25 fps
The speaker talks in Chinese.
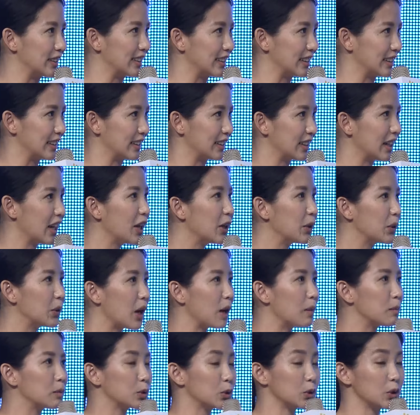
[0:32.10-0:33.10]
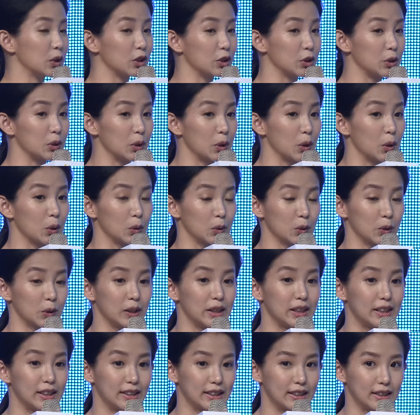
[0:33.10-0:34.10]
情，是，因为他们说二十六
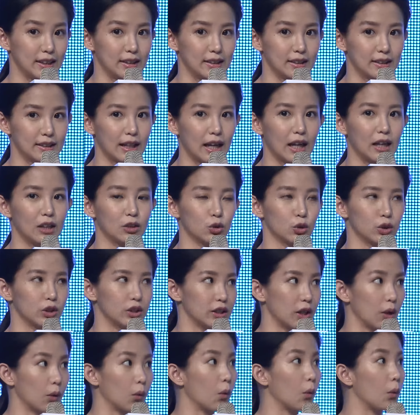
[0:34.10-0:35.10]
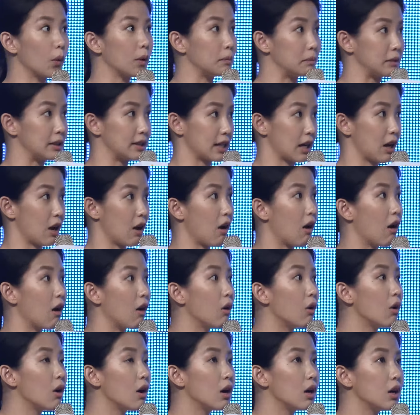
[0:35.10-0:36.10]
岁以前打，就是效果会比较
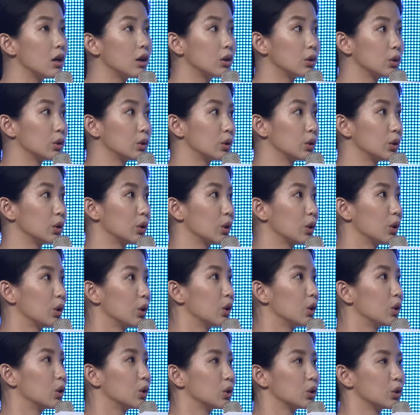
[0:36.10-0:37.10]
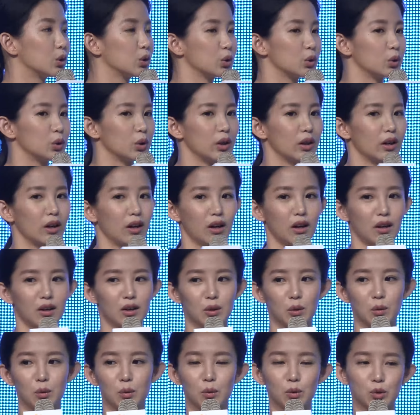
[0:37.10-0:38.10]
好。所以这是您送你自己的生日礼物吗？
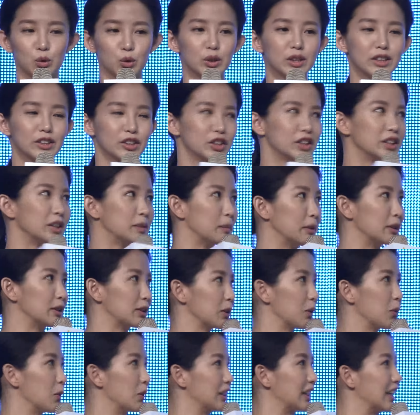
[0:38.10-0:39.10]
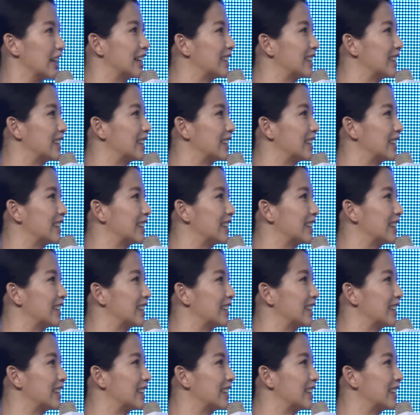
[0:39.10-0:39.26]
我觉得是你们送我的。